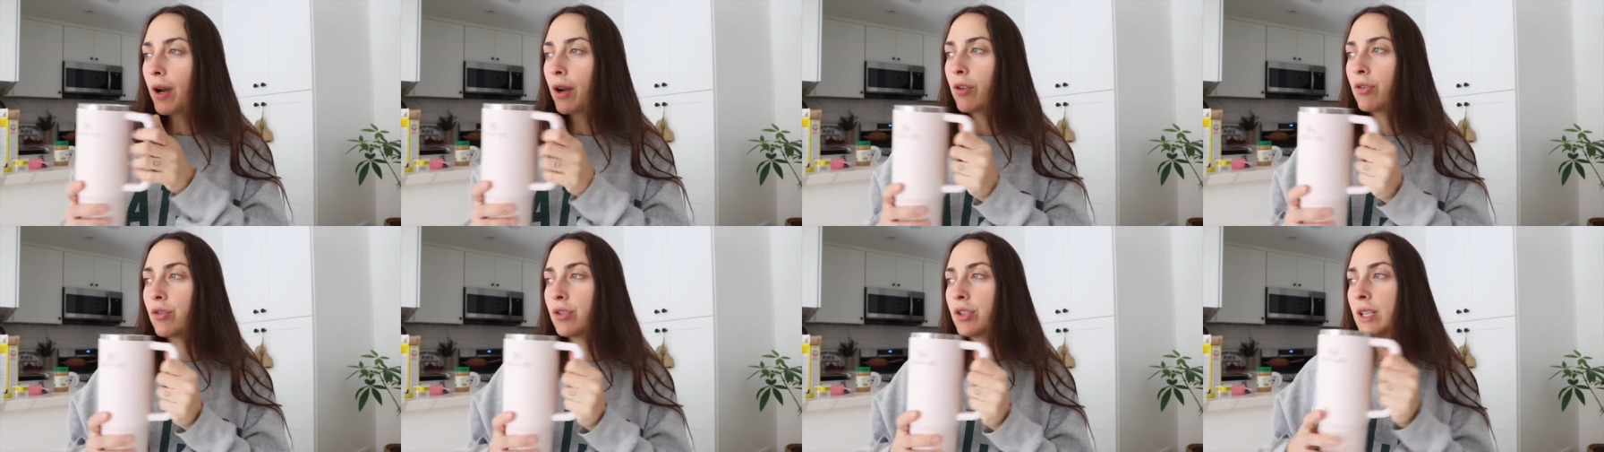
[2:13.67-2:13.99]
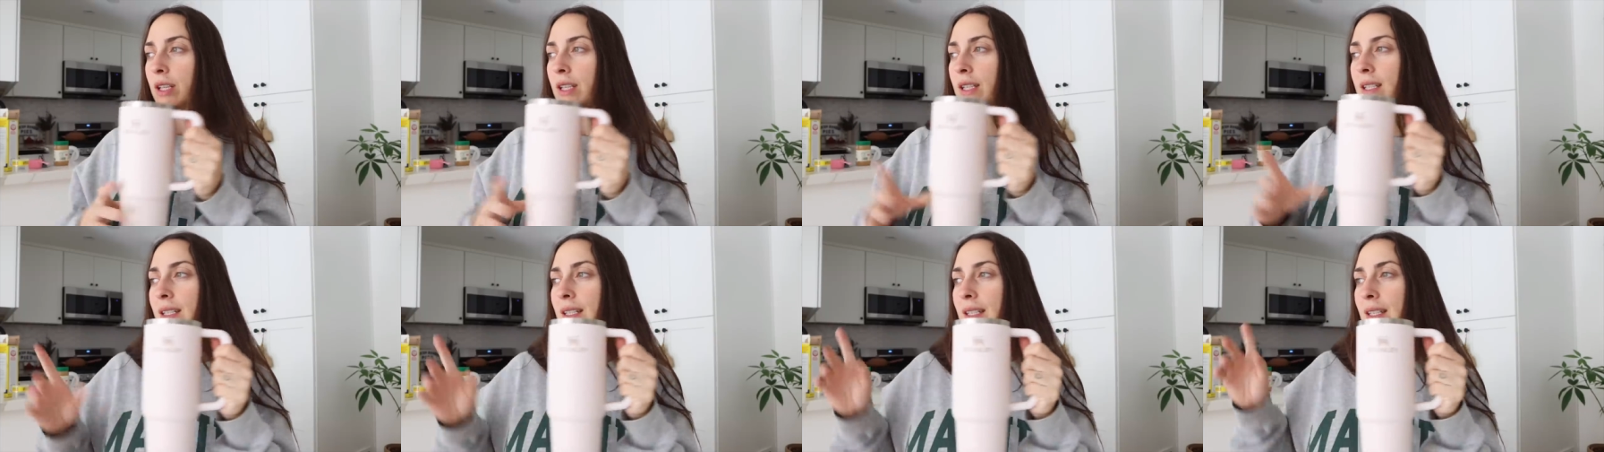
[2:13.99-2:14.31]
no
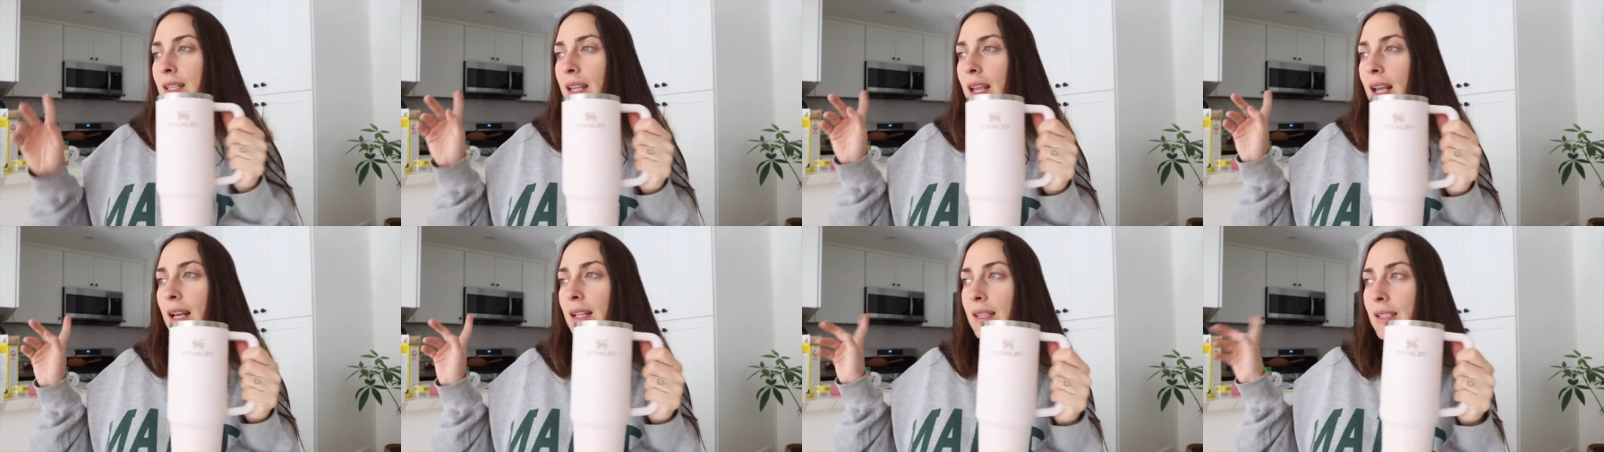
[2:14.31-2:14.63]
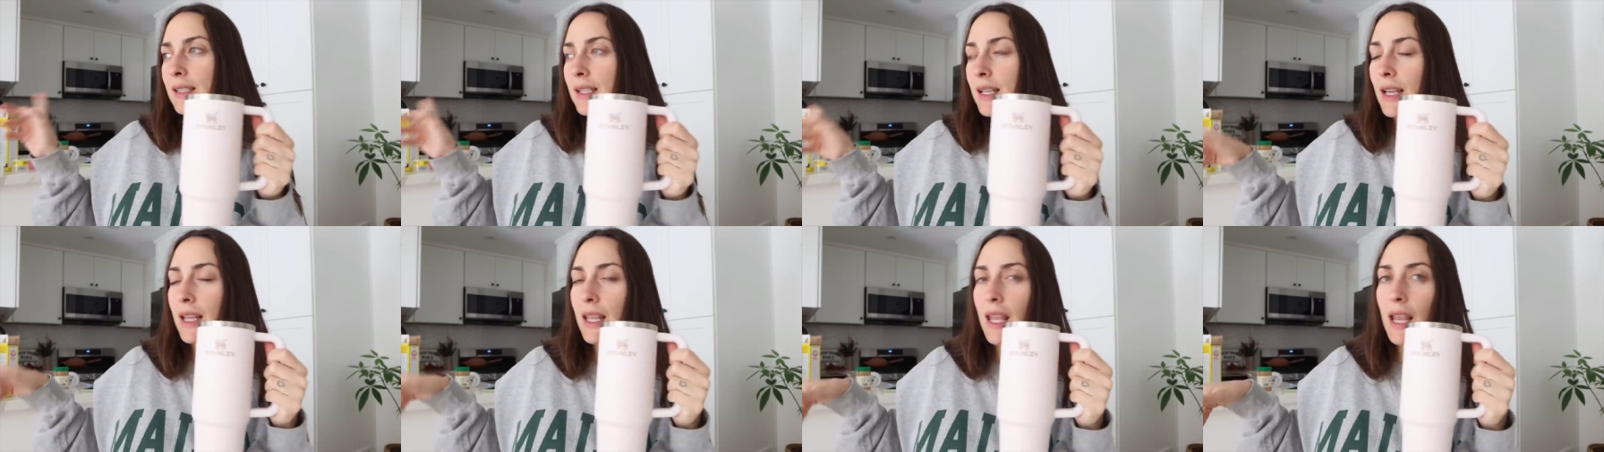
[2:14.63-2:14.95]
sé si
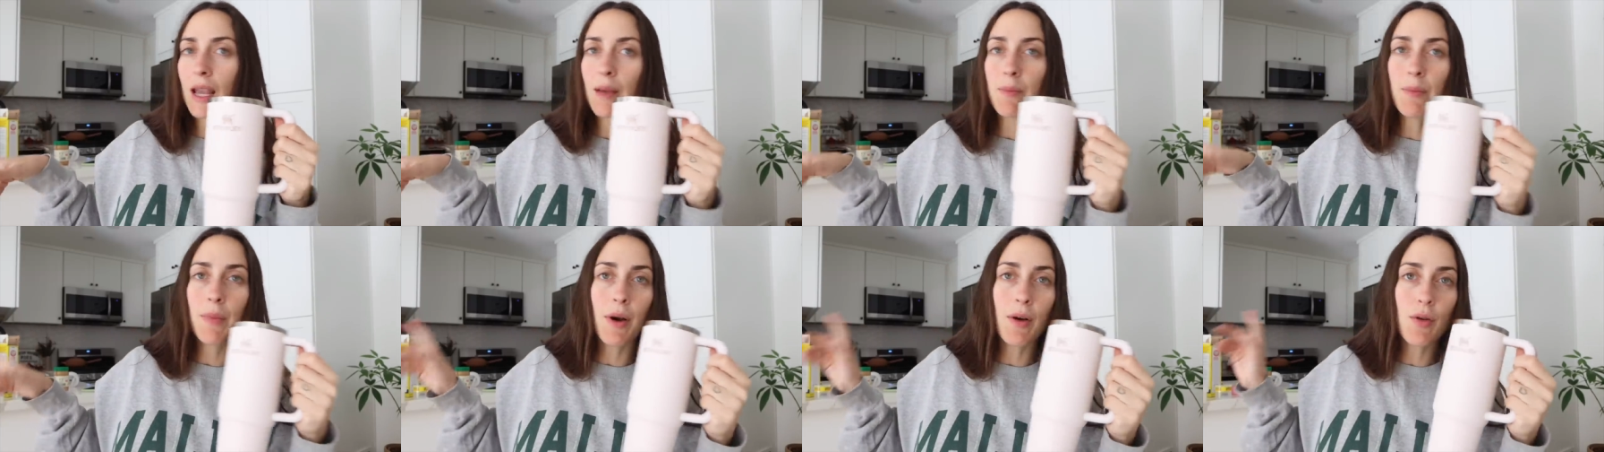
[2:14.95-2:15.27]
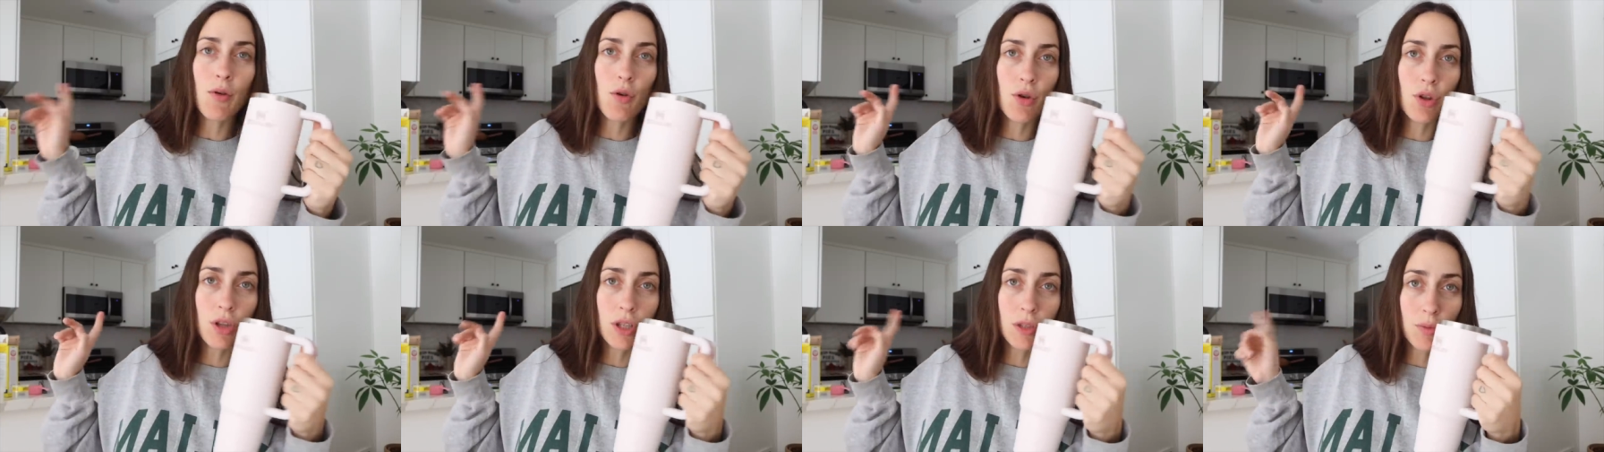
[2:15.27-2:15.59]
antes de que llegue Pau
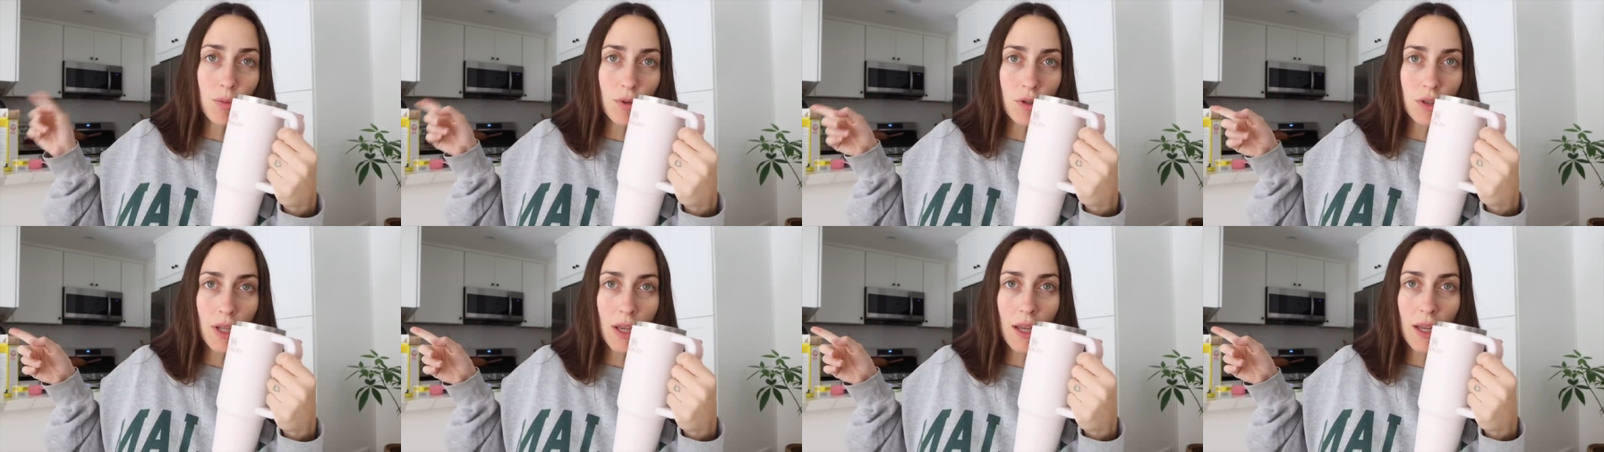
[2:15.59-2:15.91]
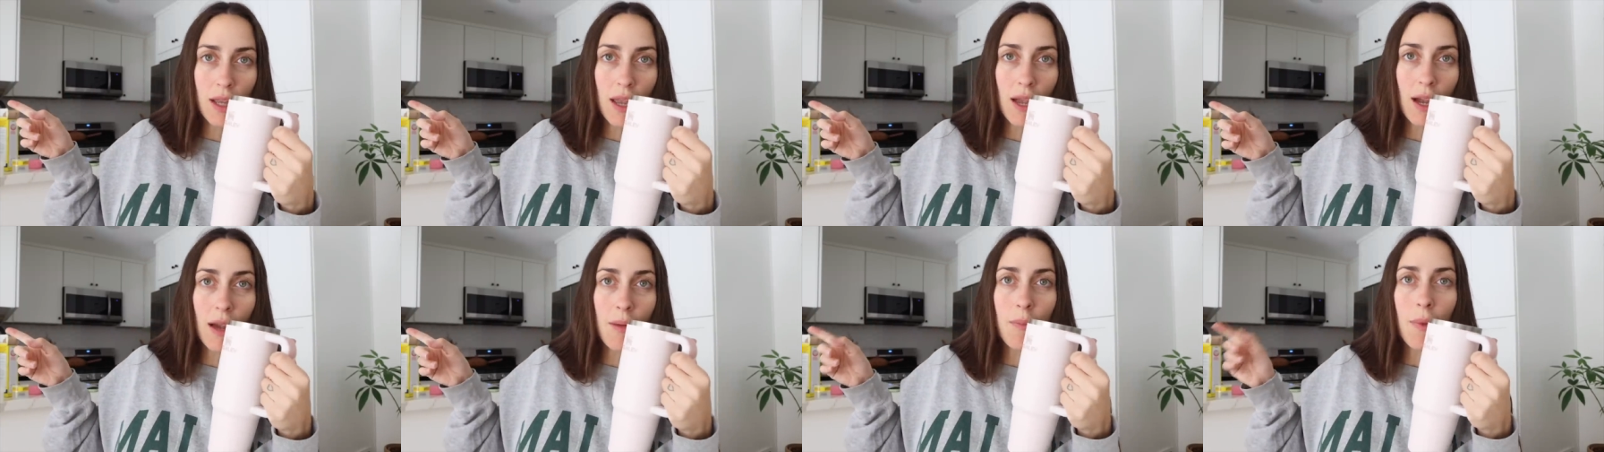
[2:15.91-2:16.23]
o después de que
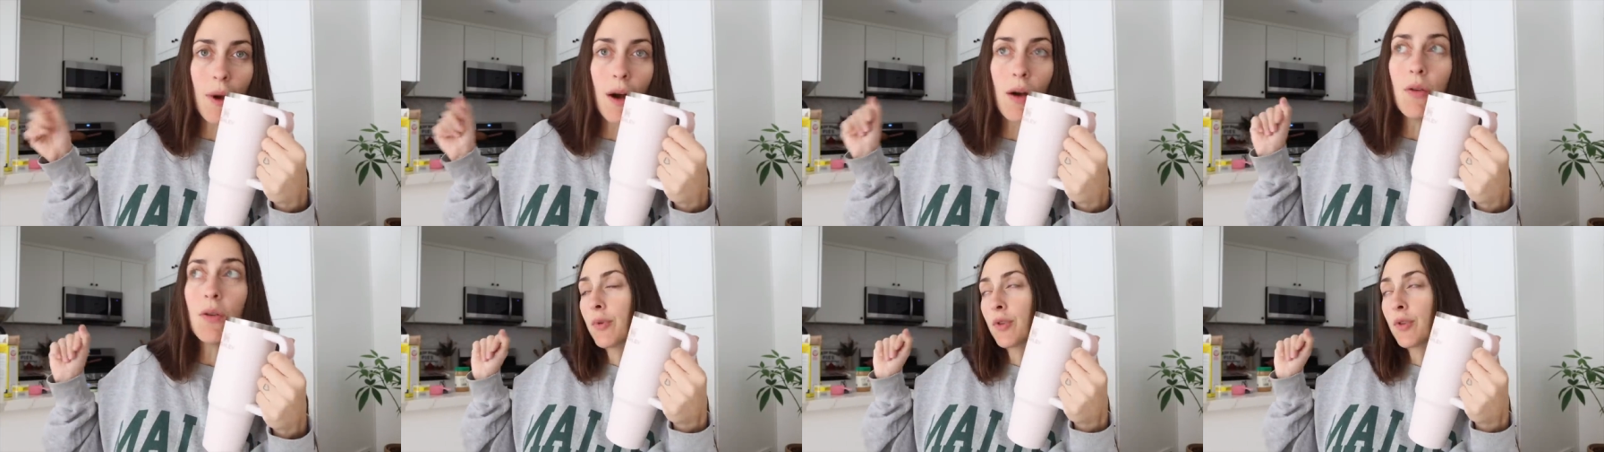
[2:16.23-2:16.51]
llegue Pau,